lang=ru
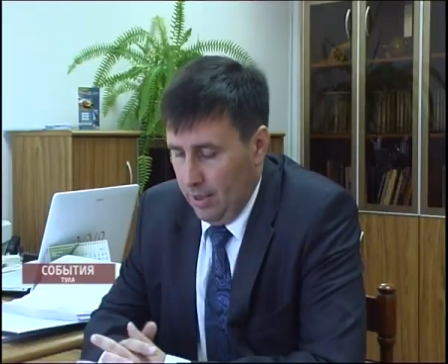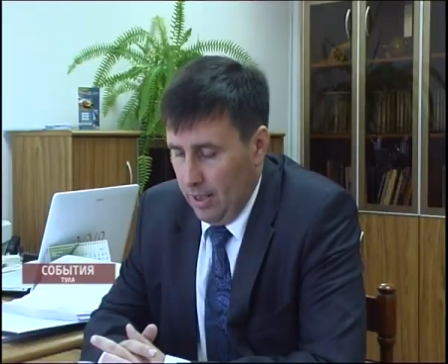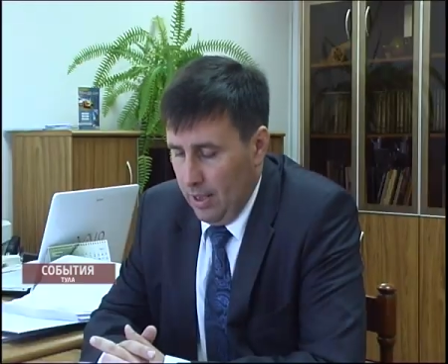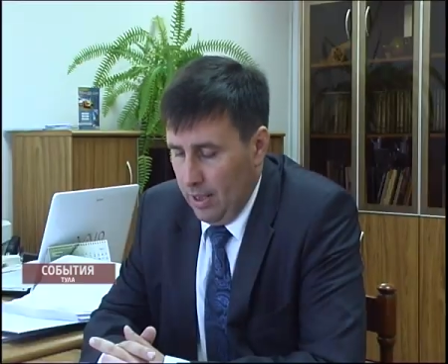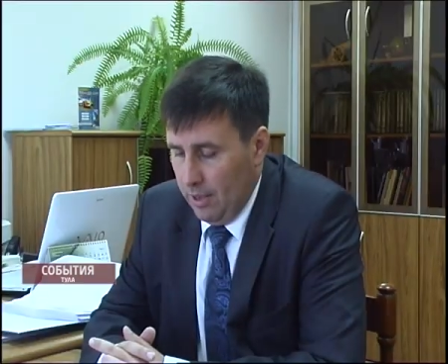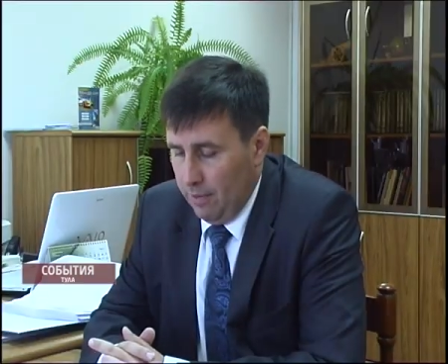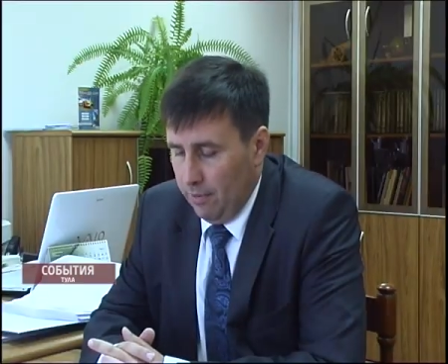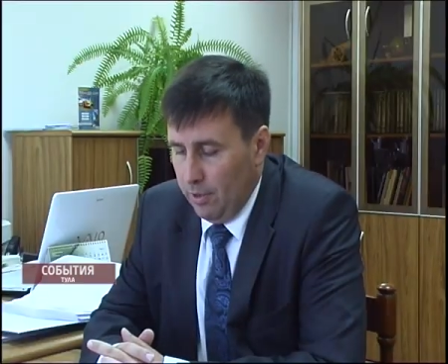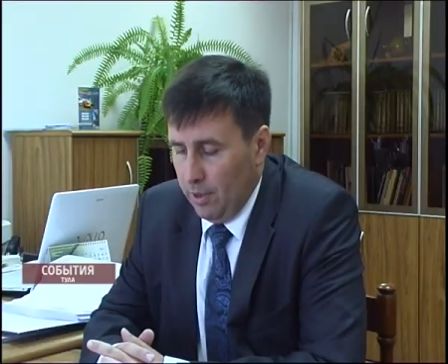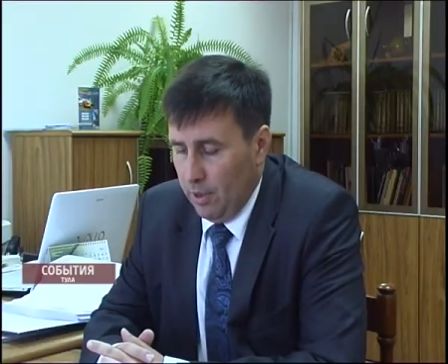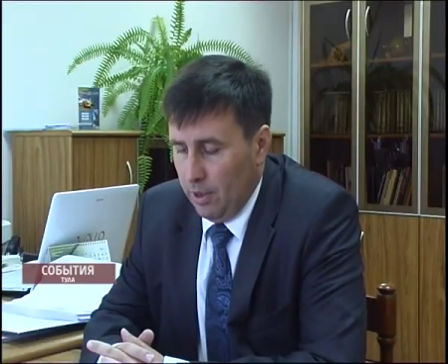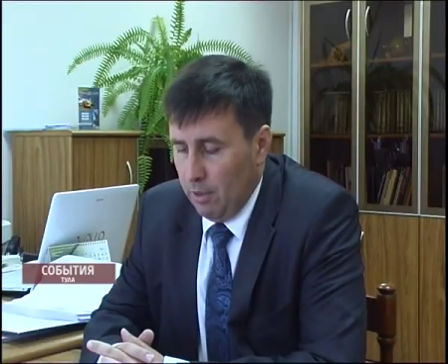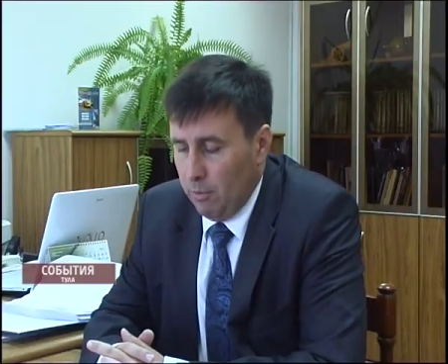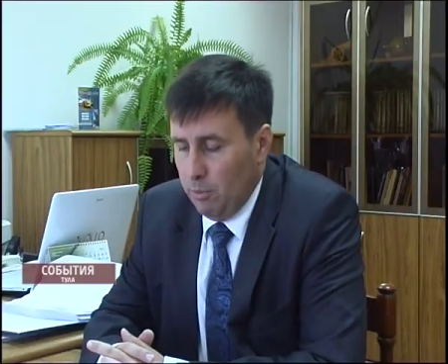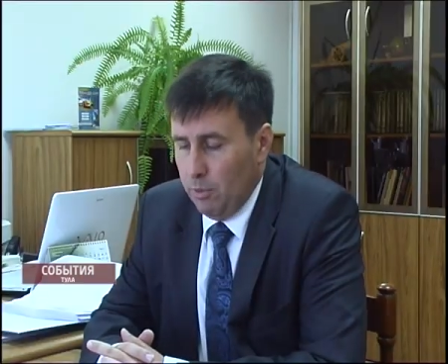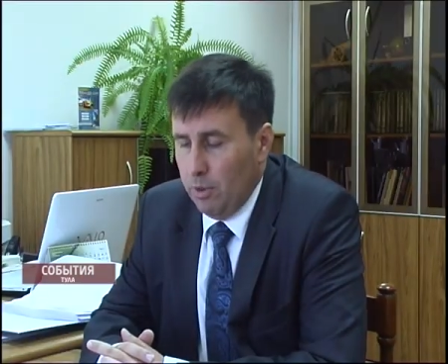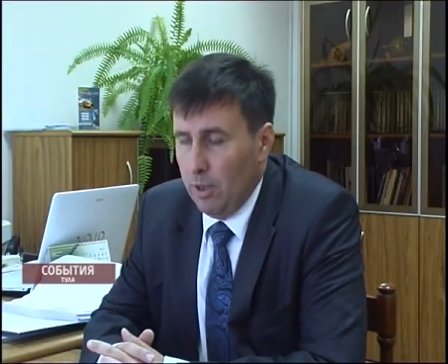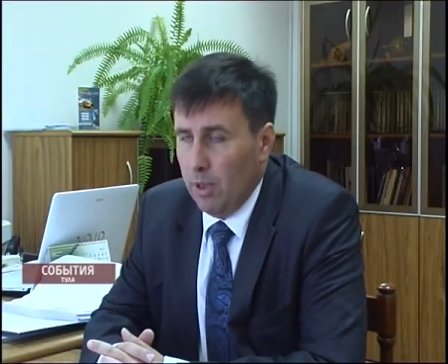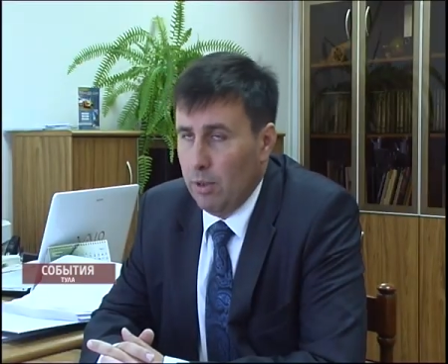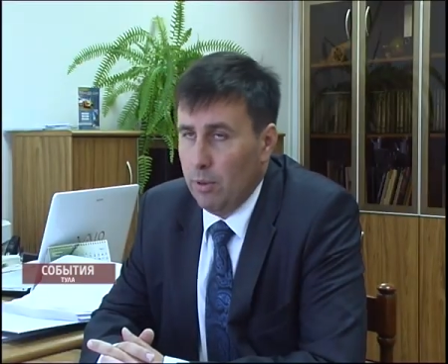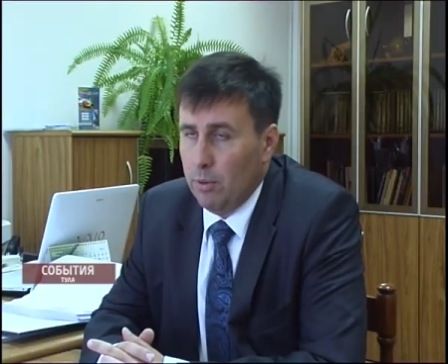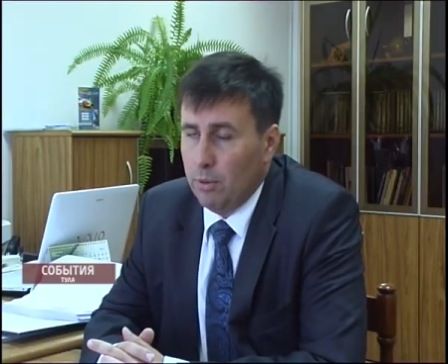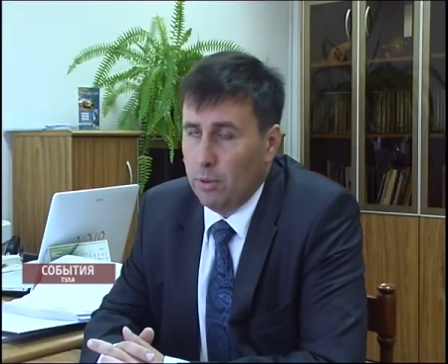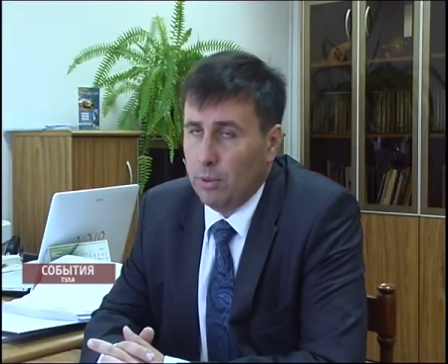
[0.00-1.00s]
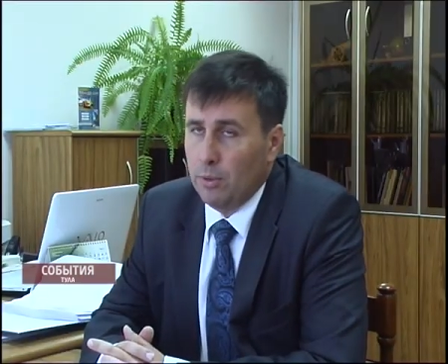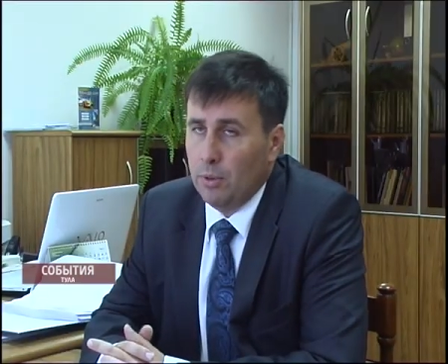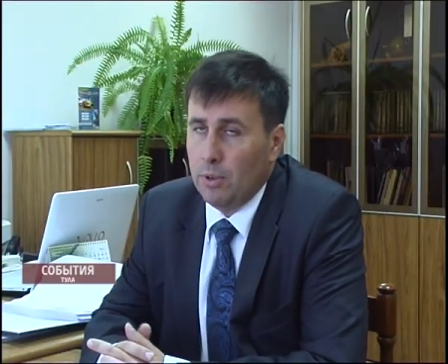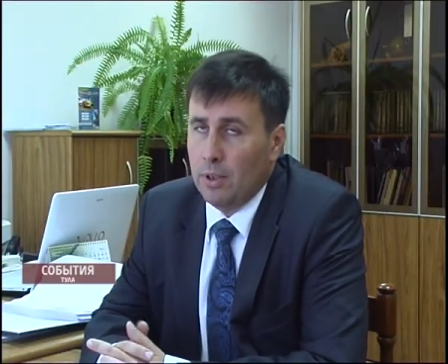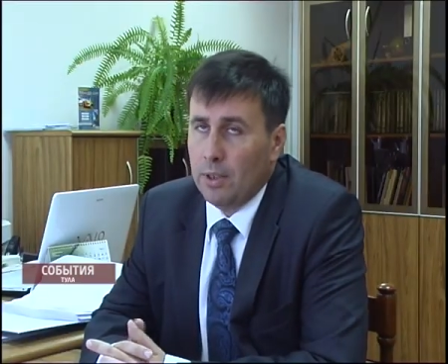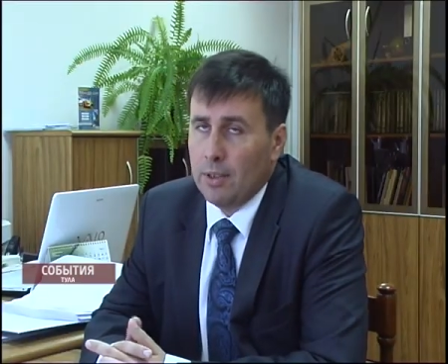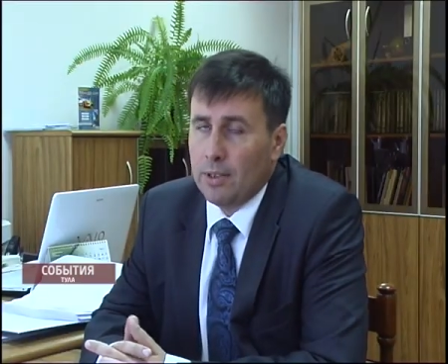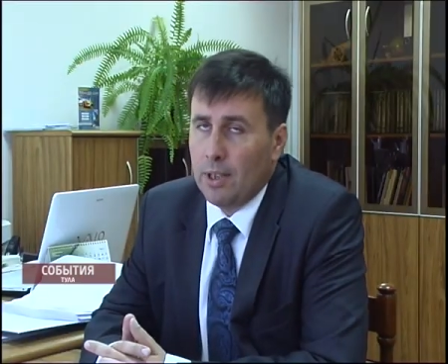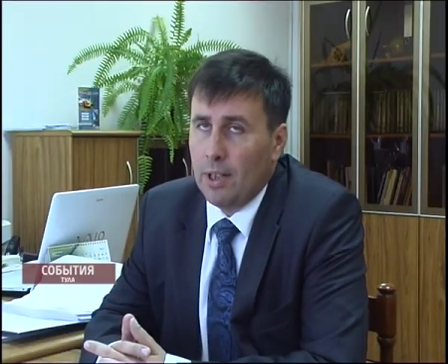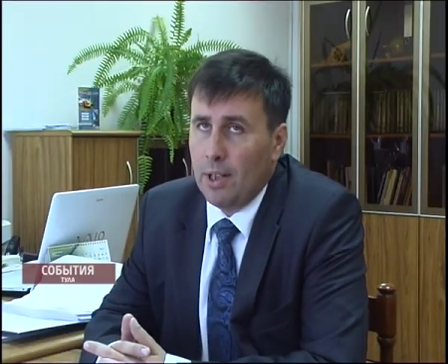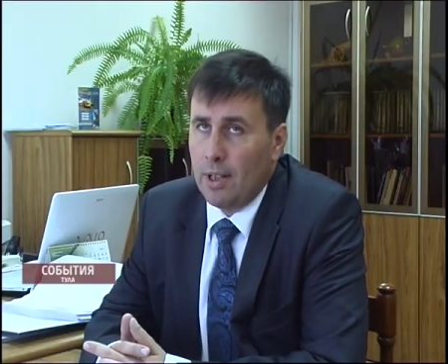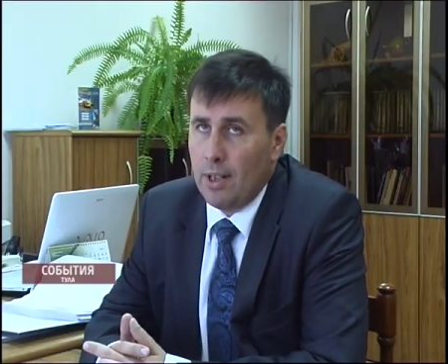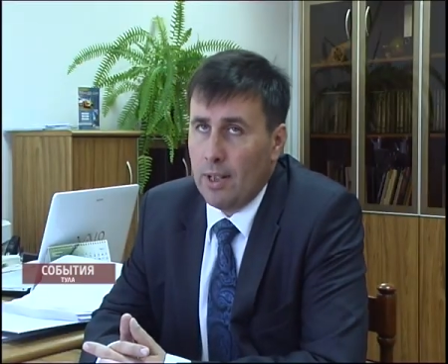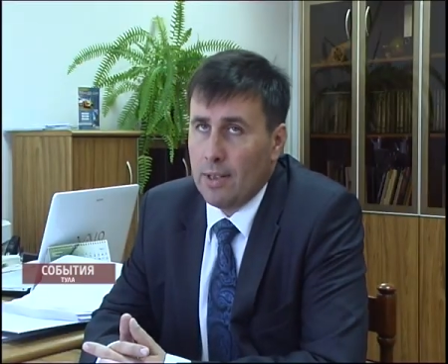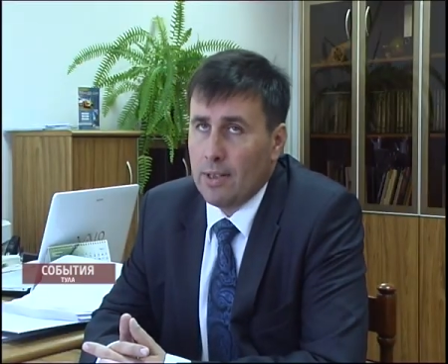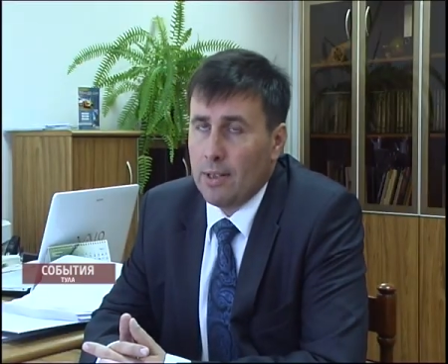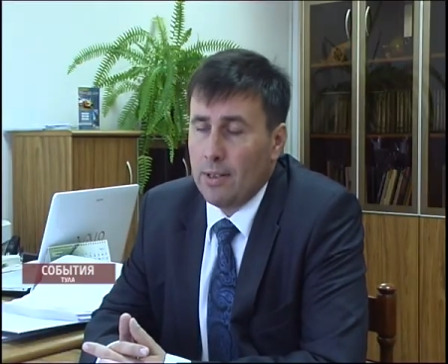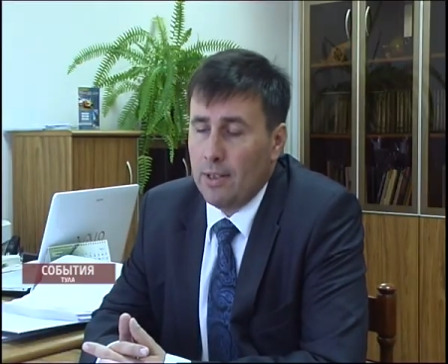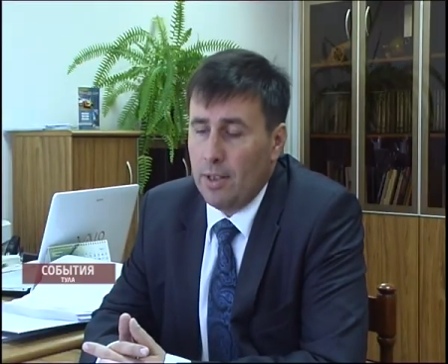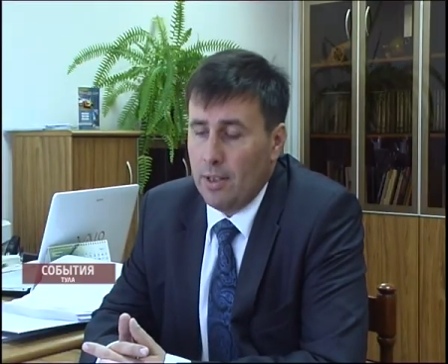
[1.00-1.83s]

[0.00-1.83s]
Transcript: тарифы на коммунальные услуги сохраняются